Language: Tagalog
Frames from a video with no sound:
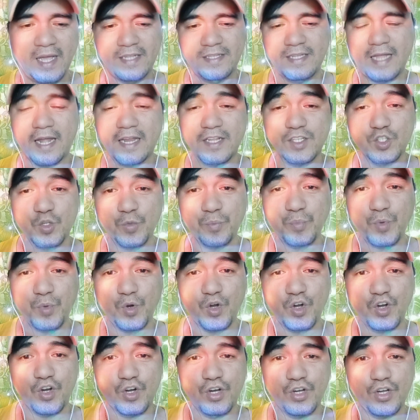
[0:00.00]
Narito
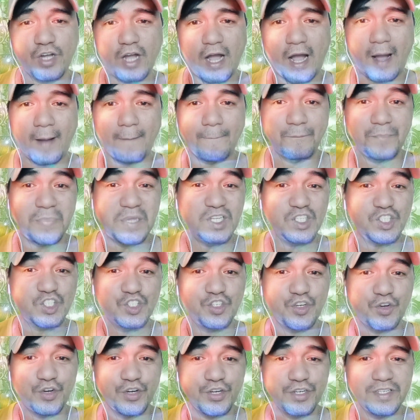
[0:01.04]
po ang
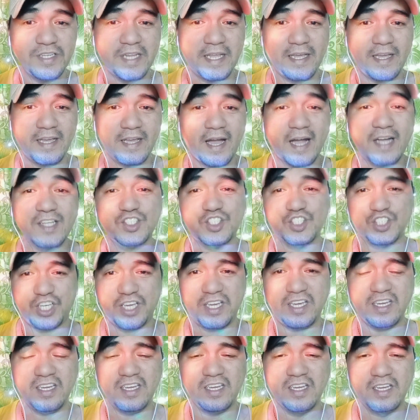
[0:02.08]
picture ni
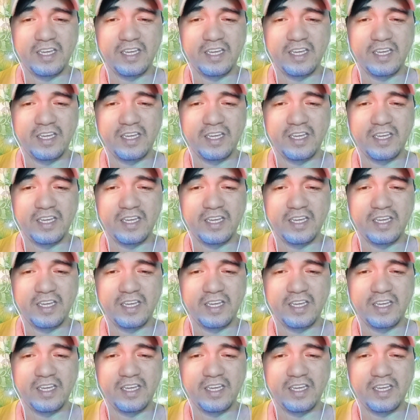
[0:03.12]
Hachi.